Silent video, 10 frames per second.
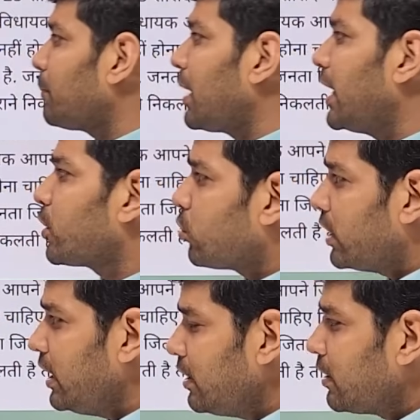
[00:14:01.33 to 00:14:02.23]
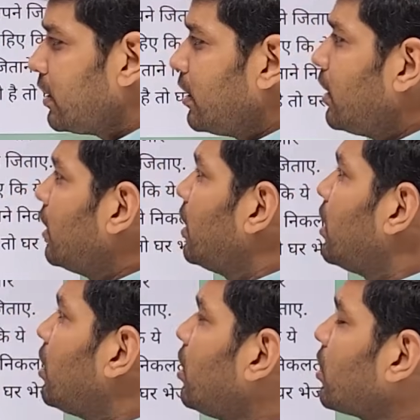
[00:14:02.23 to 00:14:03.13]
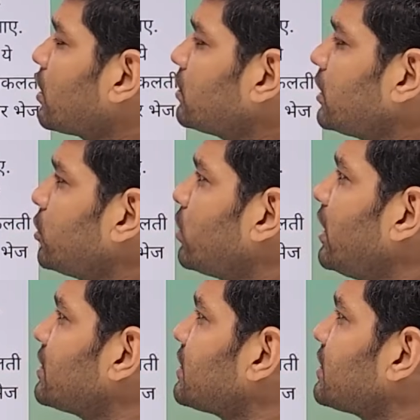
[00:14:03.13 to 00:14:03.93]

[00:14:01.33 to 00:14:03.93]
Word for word: न पाले कोई और इन्होंने